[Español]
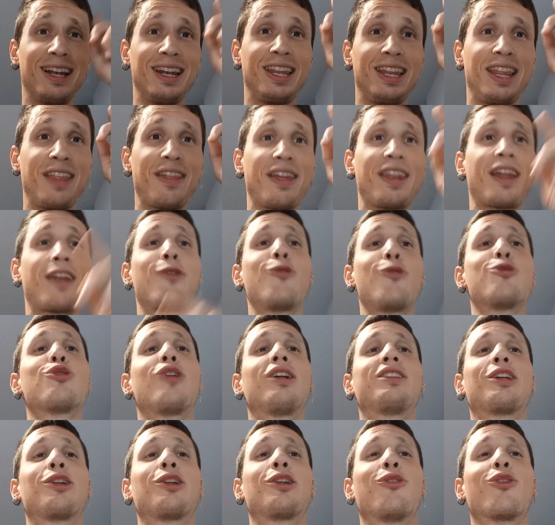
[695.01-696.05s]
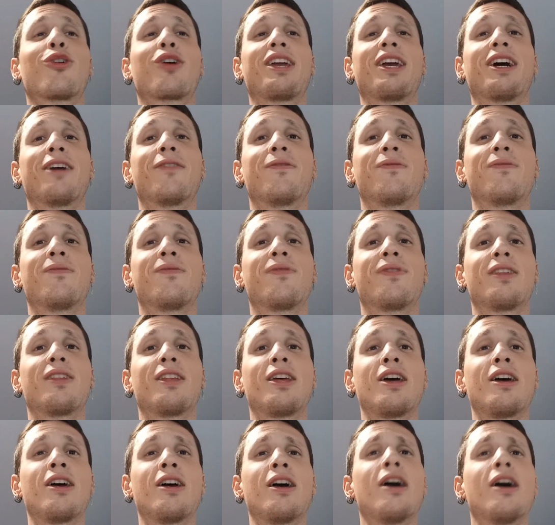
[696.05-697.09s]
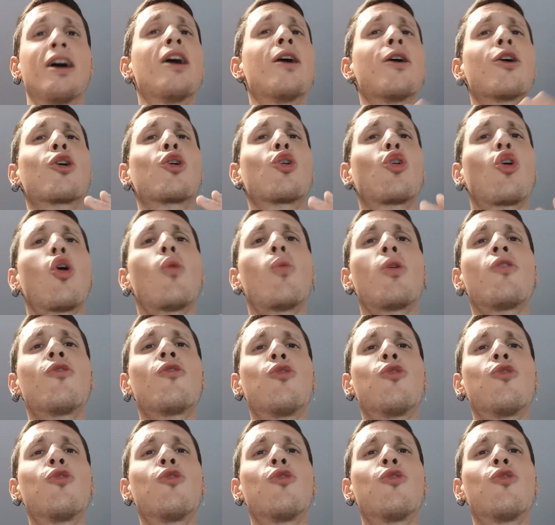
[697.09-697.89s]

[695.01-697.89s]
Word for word: lideran el uso de la tecnología. ¿Cómo